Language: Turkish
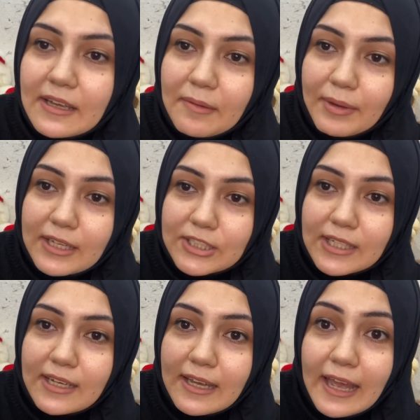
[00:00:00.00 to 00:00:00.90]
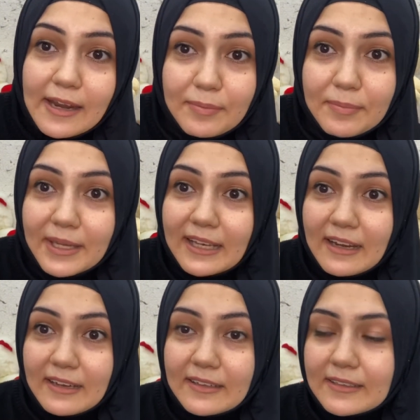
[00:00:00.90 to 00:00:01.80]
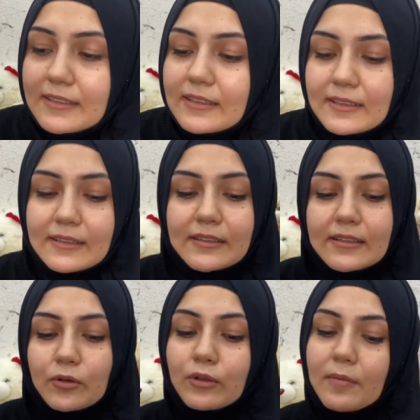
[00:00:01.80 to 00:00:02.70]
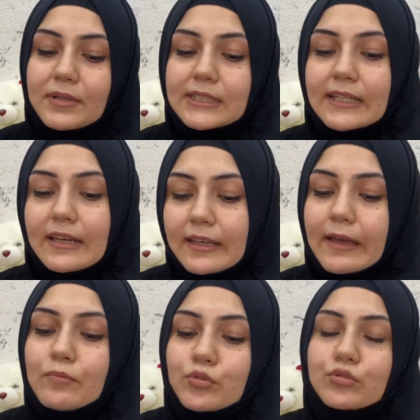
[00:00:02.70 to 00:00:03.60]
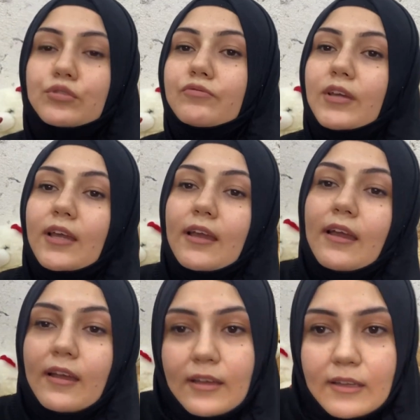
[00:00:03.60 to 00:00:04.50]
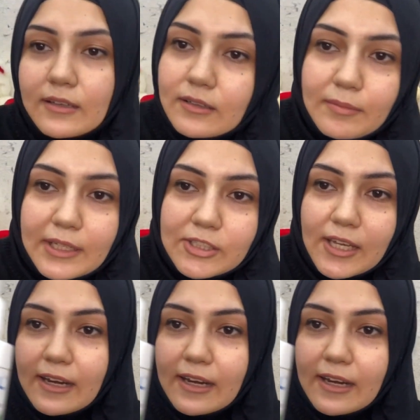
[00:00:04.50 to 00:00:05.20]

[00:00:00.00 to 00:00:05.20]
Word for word: Bence her bebekli annenin e, kullanması gereken bir ürün ve bence her